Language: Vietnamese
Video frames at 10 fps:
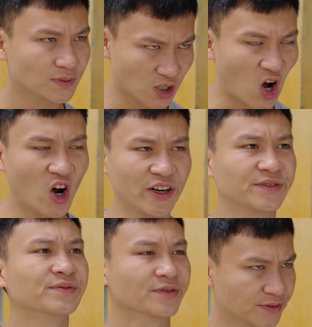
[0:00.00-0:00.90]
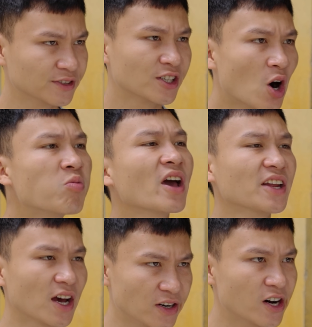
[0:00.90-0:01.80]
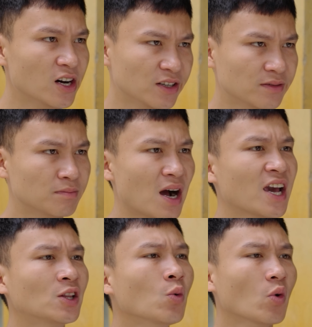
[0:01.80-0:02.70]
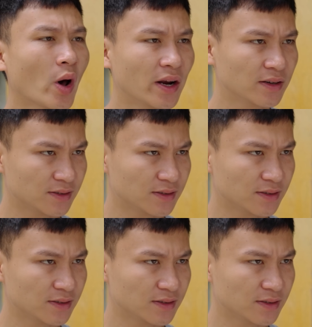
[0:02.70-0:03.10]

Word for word: Rồi Không kết nghĩa nữa Mà kết thúc luôn